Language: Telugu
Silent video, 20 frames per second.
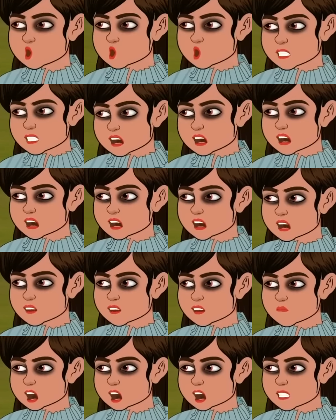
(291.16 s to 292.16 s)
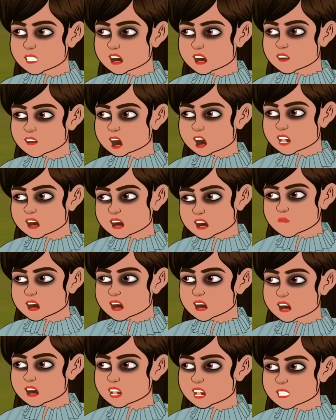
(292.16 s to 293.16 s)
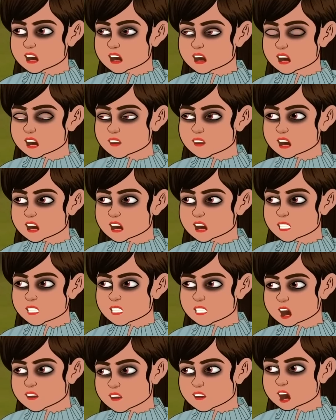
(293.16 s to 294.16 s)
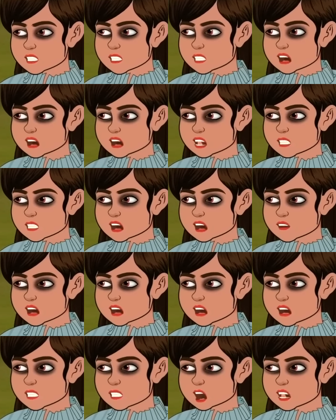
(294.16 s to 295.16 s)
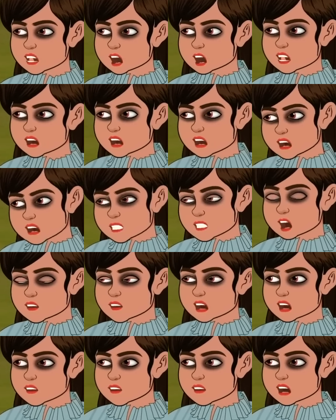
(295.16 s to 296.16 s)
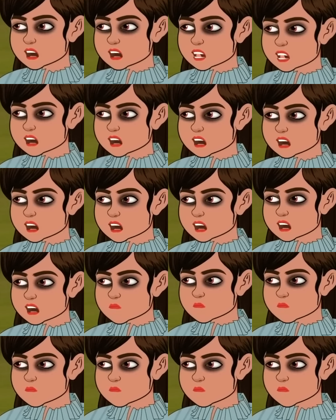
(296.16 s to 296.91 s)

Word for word: తలనొప్పి తెప్పించే ఆ గుర్రాల సెకిలింతలు వినే కంటే ఇక్కడికొచ్చి ప్రశాంతంగా పడుకోవడం మంచిది